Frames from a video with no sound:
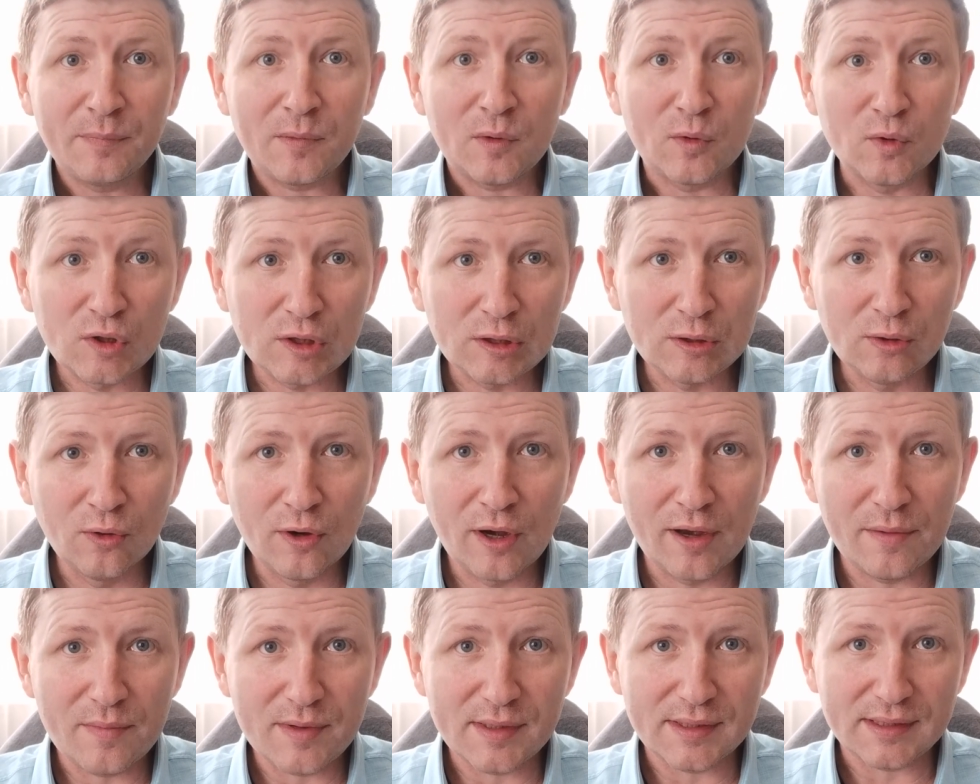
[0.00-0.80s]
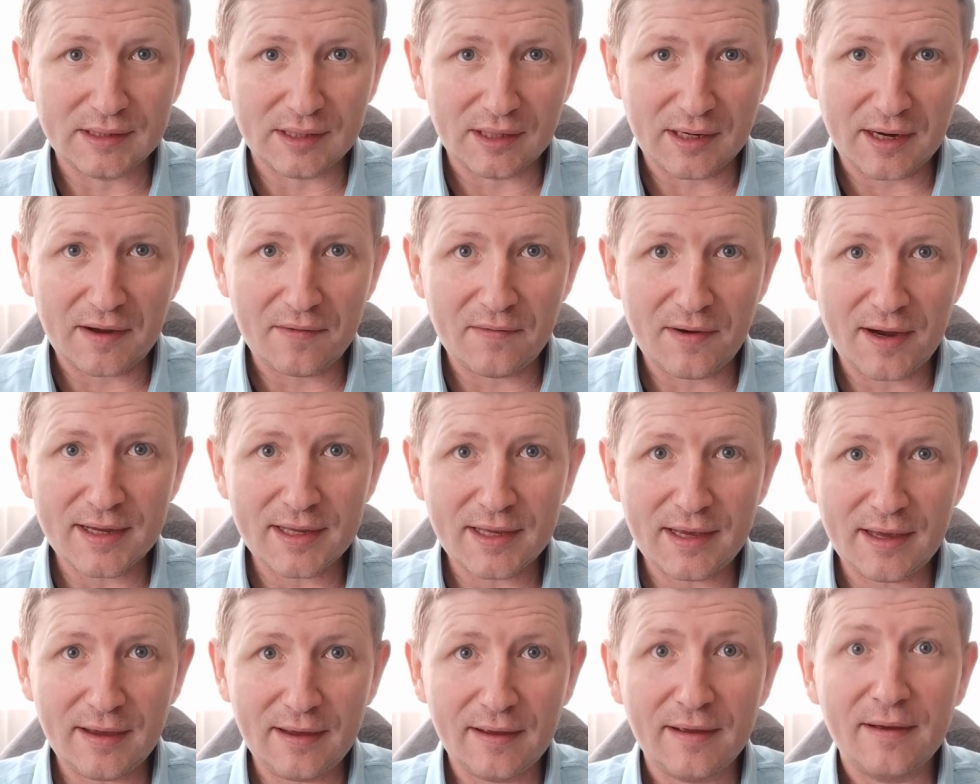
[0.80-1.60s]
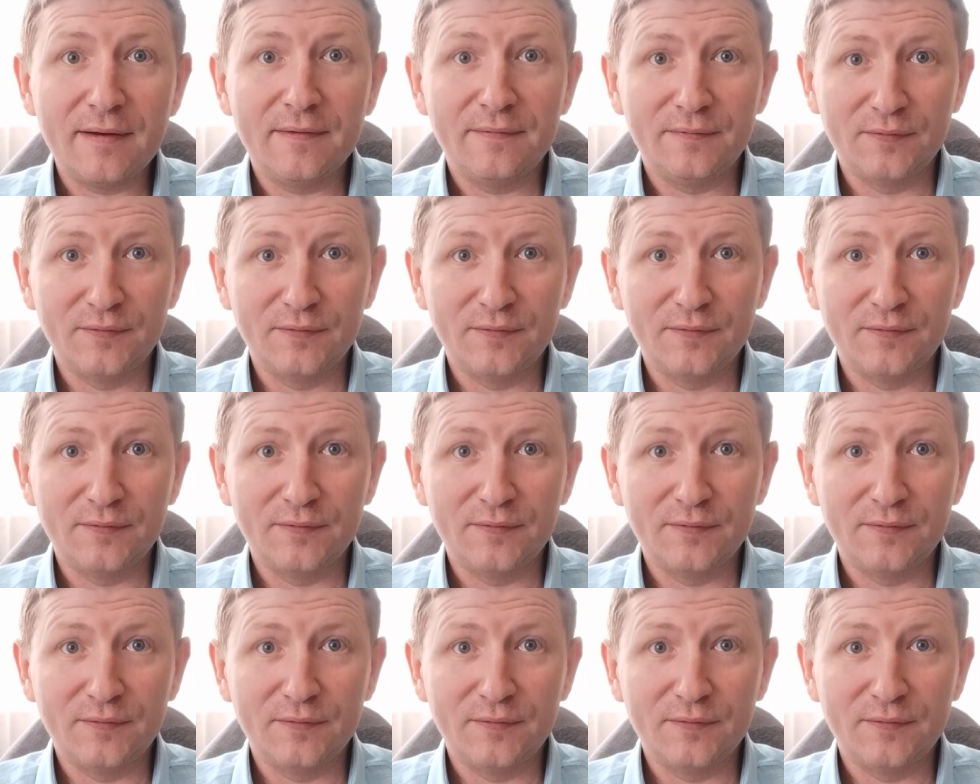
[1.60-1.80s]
услугами страхования